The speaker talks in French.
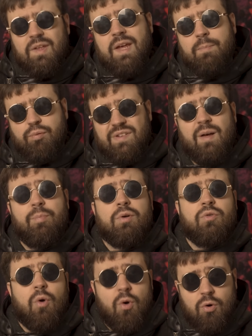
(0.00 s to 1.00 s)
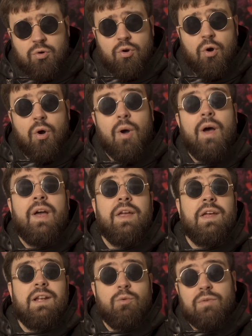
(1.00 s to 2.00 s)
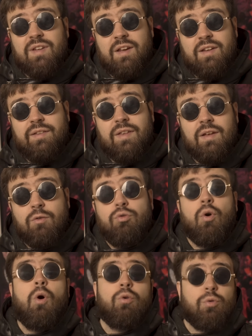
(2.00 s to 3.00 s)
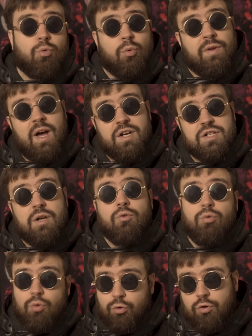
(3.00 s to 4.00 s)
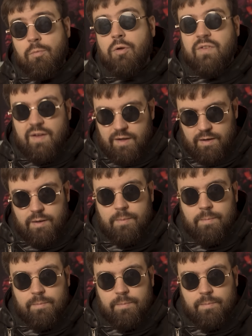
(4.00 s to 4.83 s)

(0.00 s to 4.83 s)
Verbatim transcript: Et plus important encore, il nous a quittés durant le tournage du documentaire.